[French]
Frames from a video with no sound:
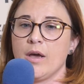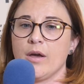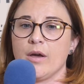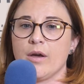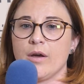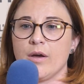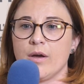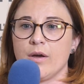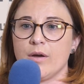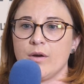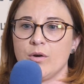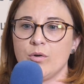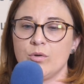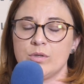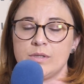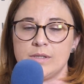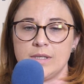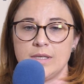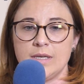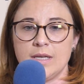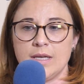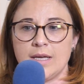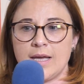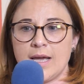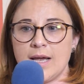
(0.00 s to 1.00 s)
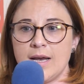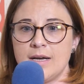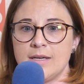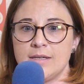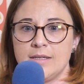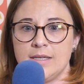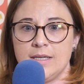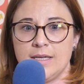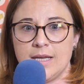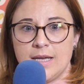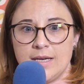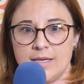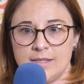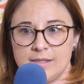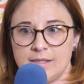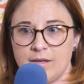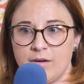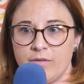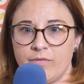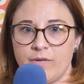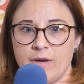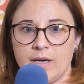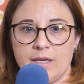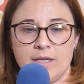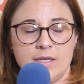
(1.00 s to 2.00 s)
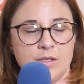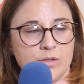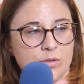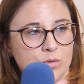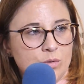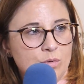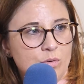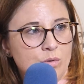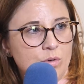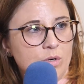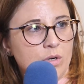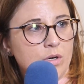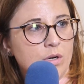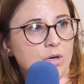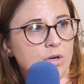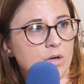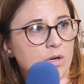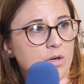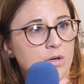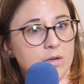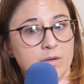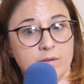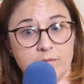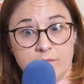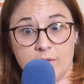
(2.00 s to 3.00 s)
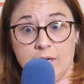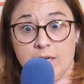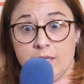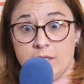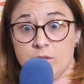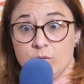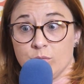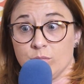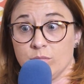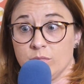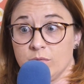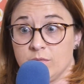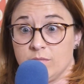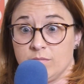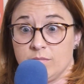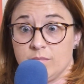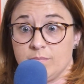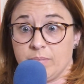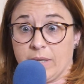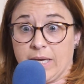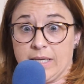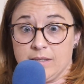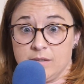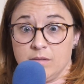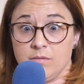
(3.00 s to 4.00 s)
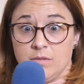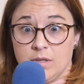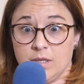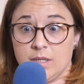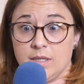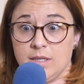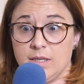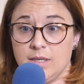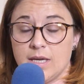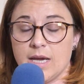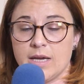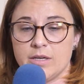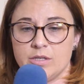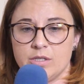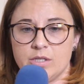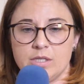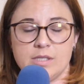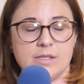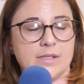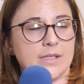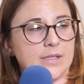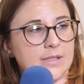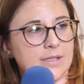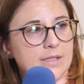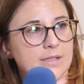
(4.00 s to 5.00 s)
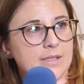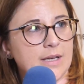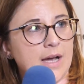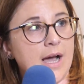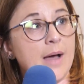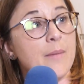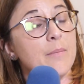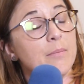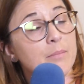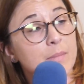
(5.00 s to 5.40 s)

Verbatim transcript: au Sénégal, il y a des savoir-faire qui sont voilà qui sont présents et qui agissent, etc.